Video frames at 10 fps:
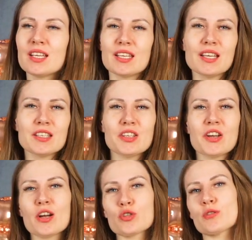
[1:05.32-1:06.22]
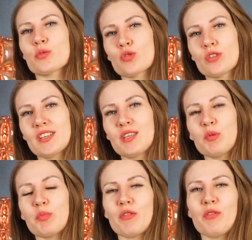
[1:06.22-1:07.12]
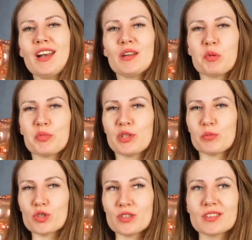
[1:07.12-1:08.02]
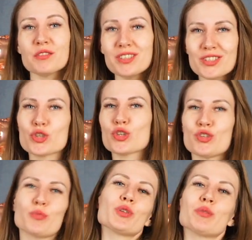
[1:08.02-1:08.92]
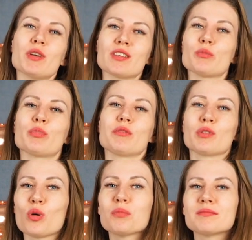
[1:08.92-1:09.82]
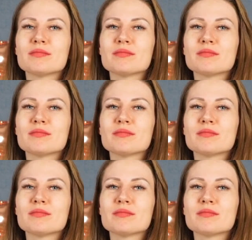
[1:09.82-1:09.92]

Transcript: И они не кажутся уже такими провальными, потому что ты видишь, к чему тебя это привело.